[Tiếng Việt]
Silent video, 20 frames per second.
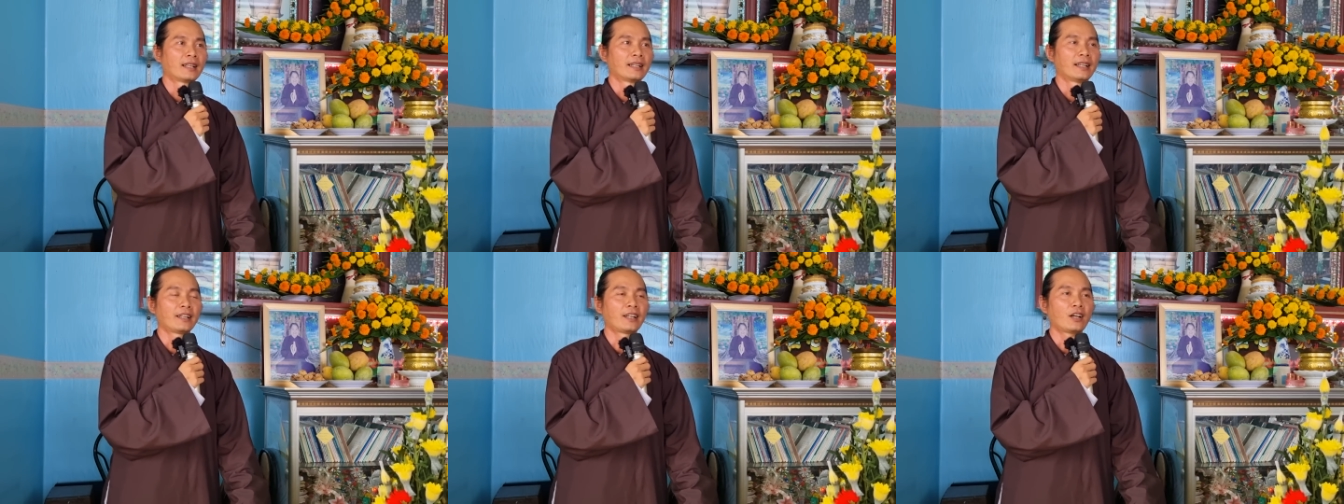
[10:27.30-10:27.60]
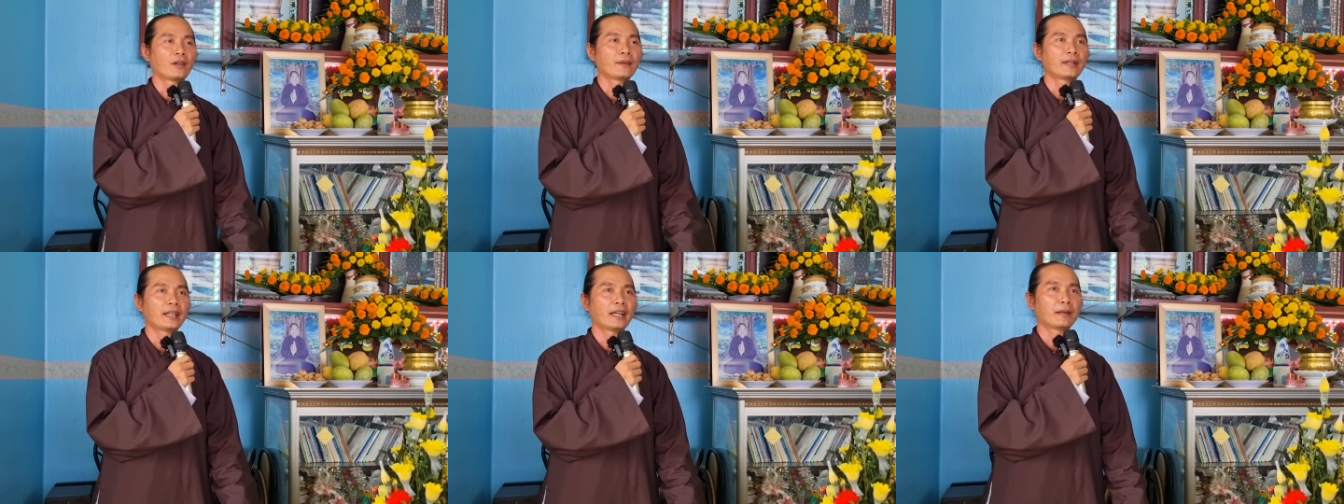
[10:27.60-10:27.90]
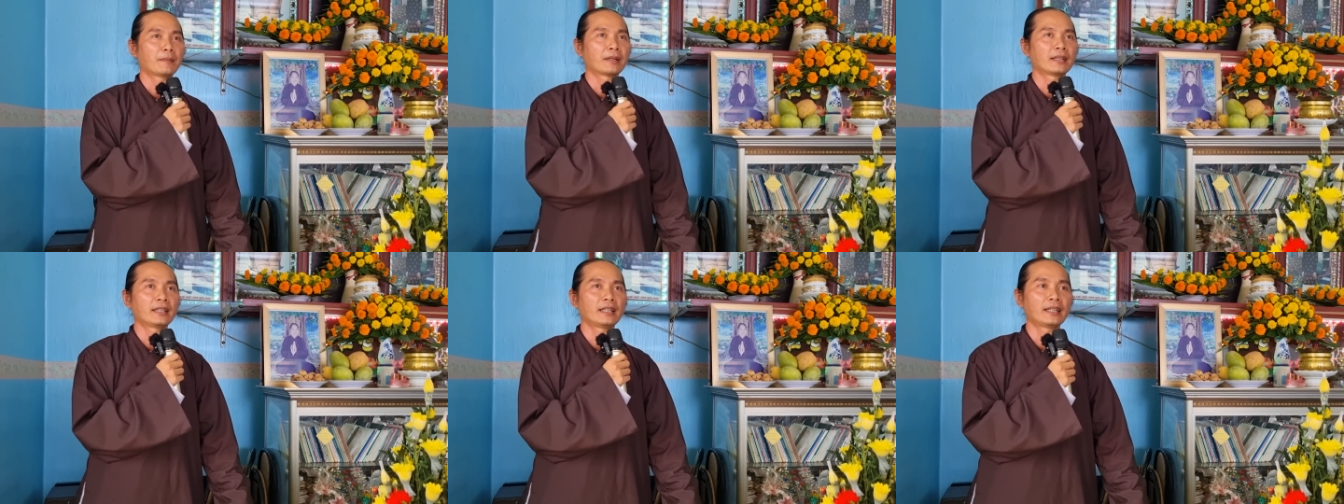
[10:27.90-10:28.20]
Thì thôi bây
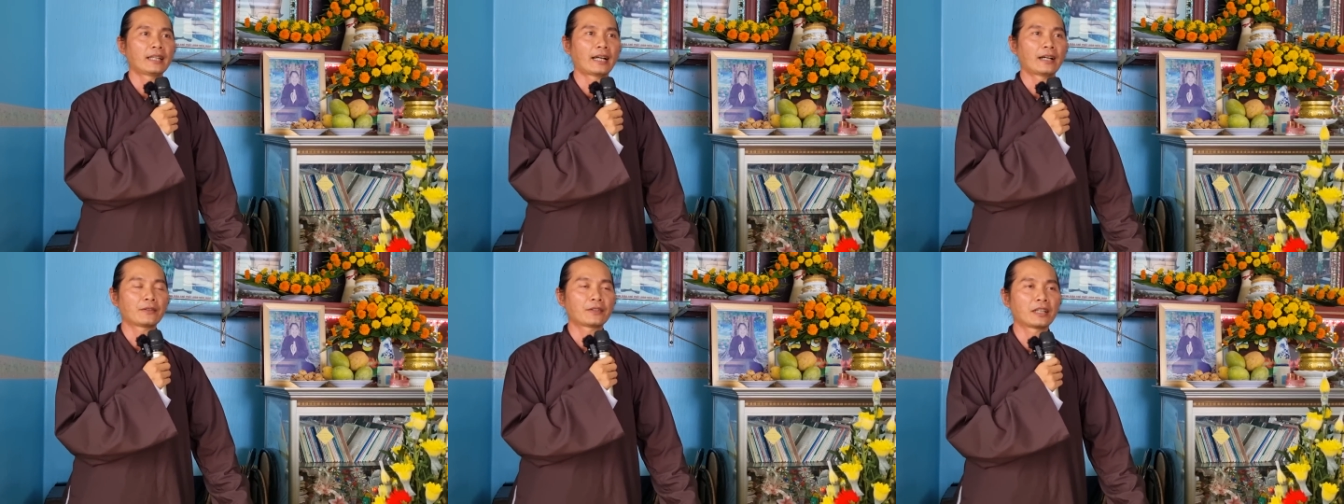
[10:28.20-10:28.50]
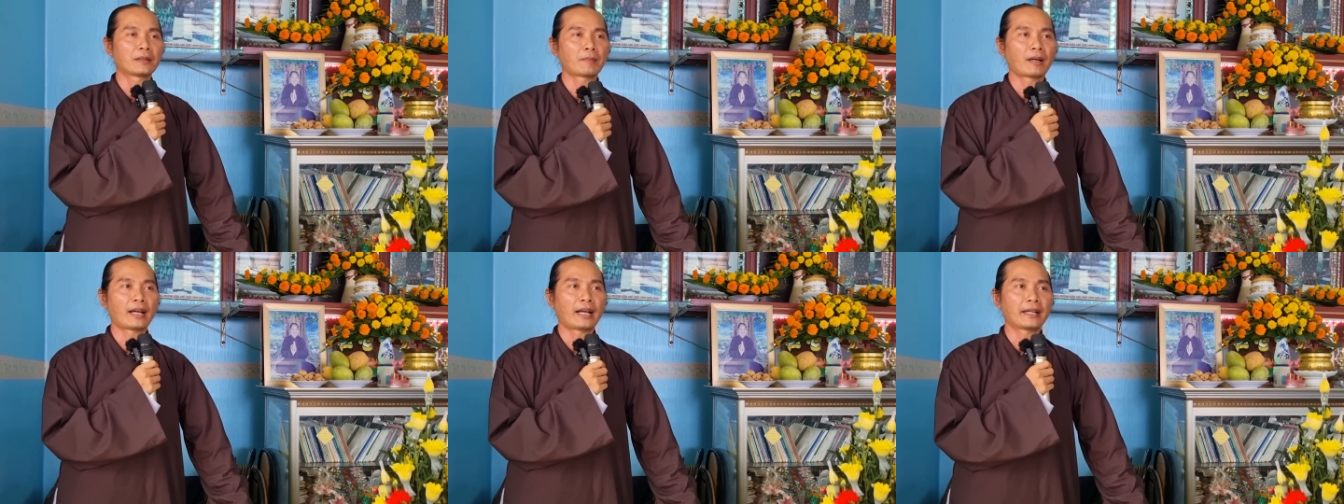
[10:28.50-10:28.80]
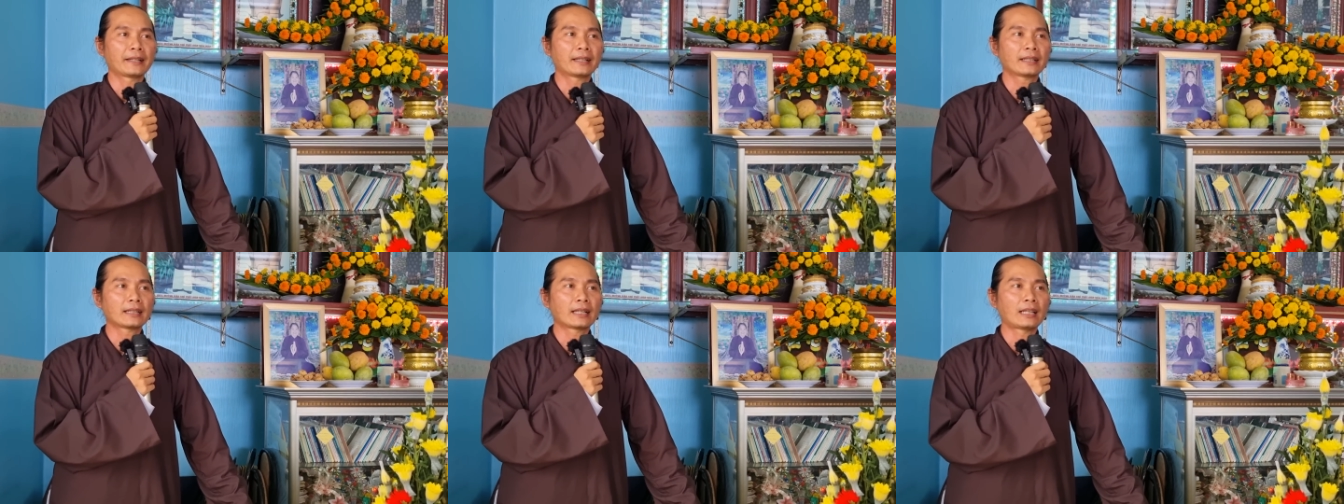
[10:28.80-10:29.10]
giờ mình đi vào trình
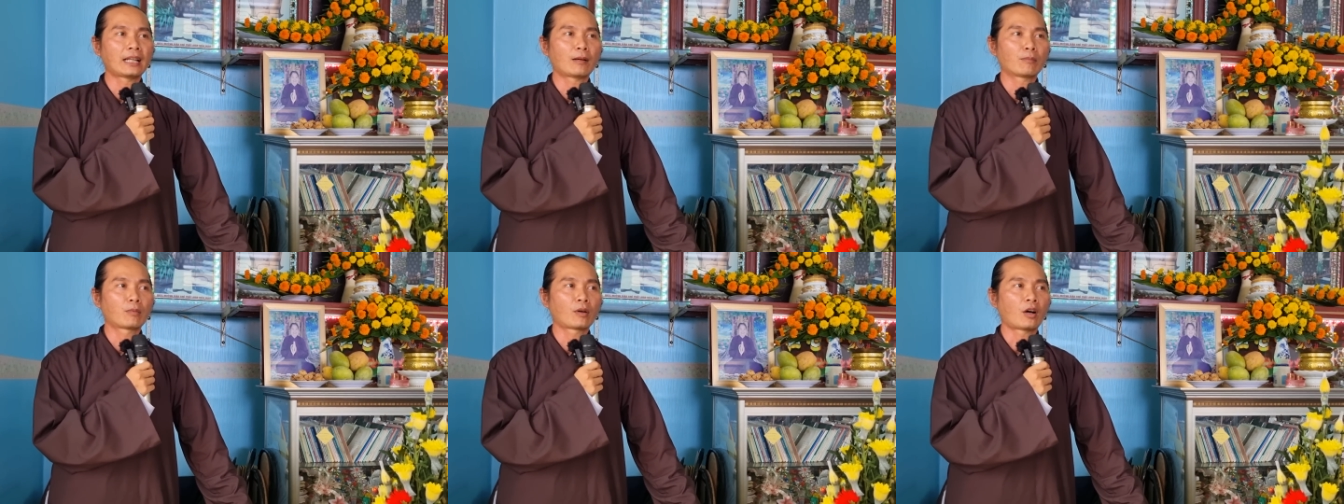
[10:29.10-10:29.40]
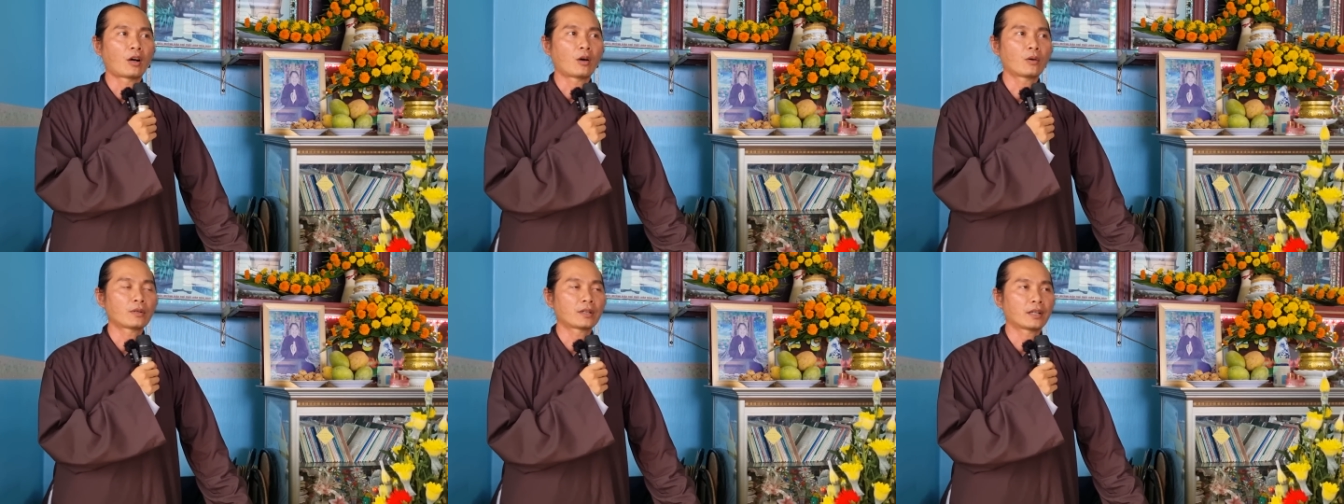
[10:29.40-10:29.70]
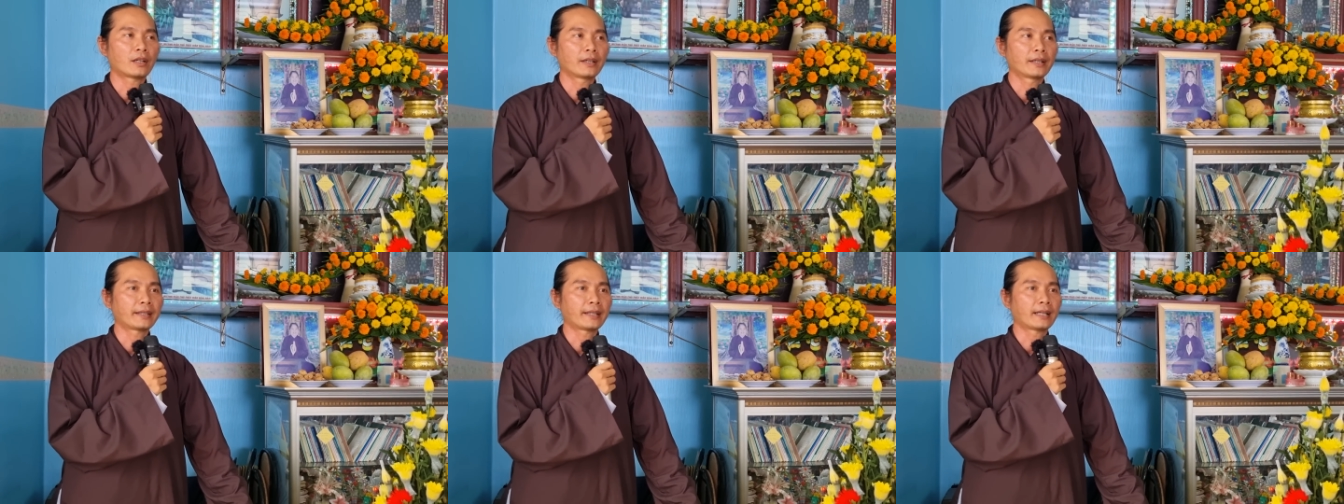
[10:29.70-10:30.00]
bày, tức là lòng ngộ
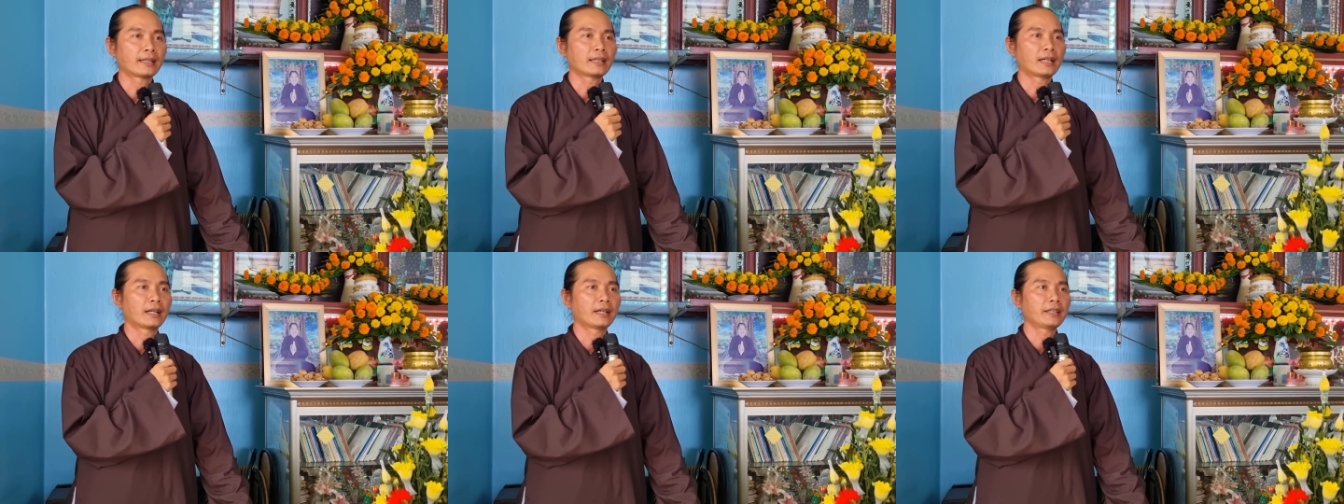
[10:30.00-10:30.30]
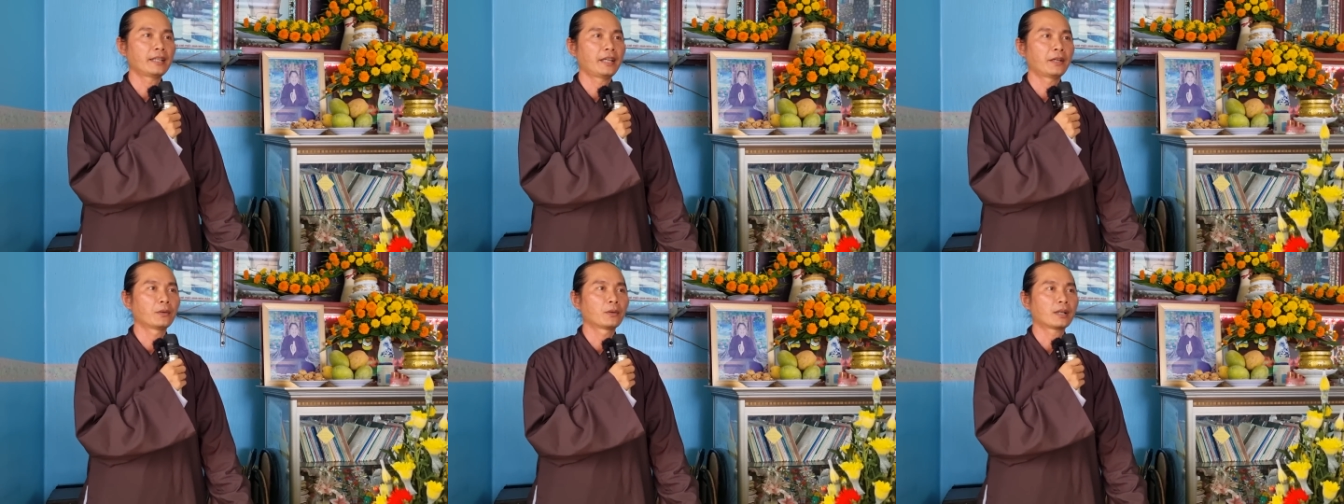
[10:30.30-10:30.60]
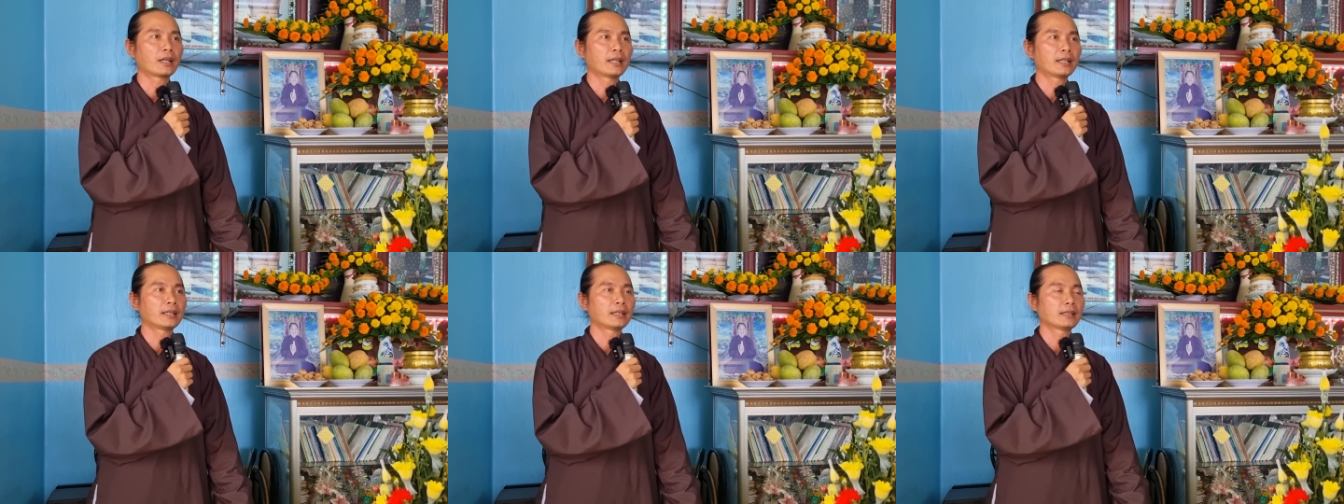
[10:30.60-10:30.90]
rồi, chẳng đợi nhiều
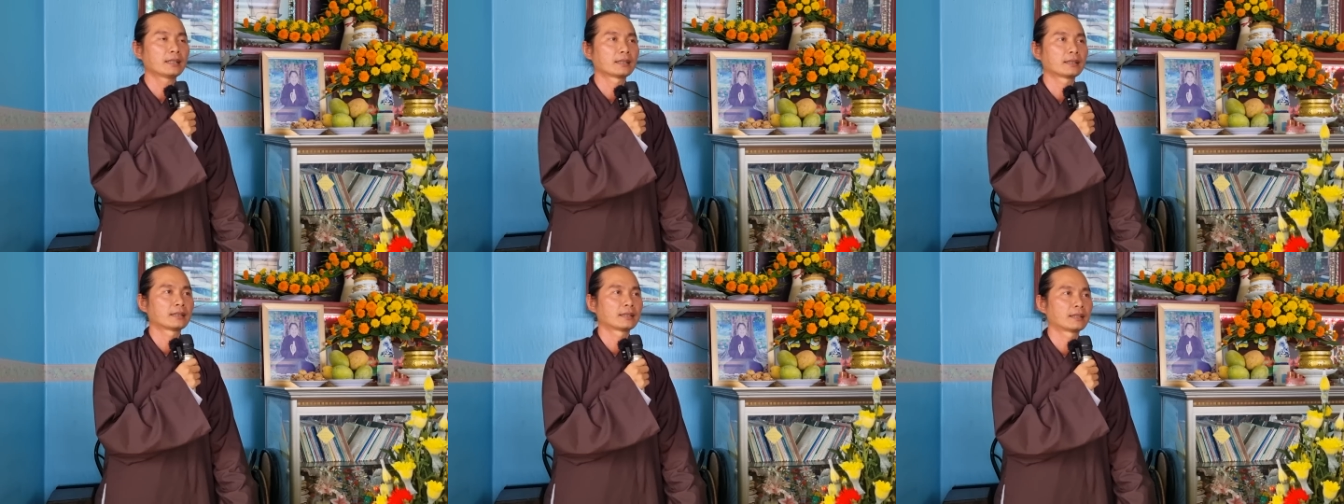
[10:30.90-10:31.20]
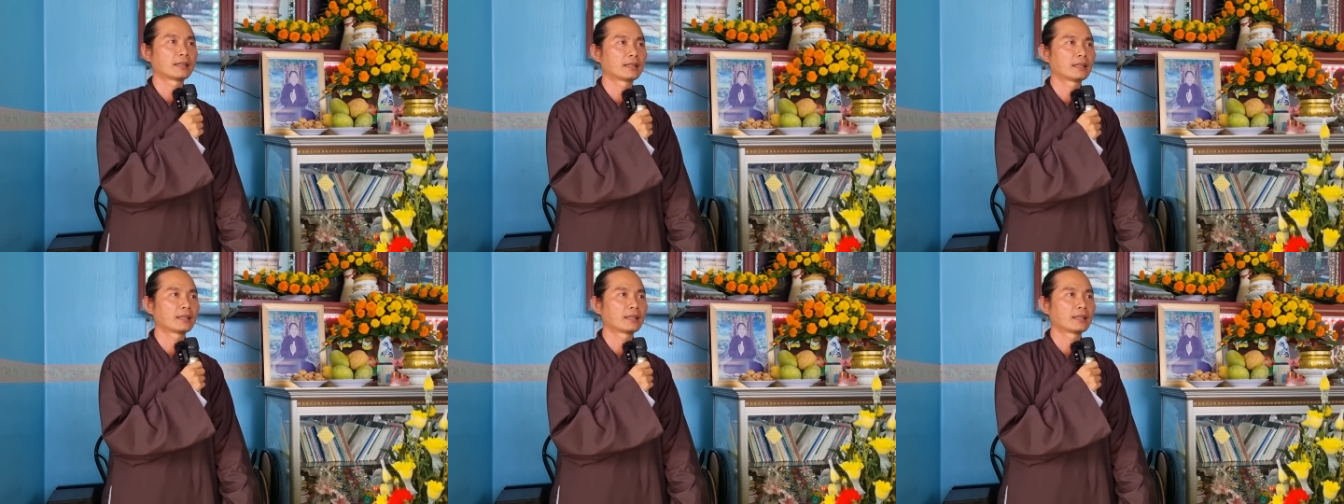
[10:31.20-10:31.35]
kinh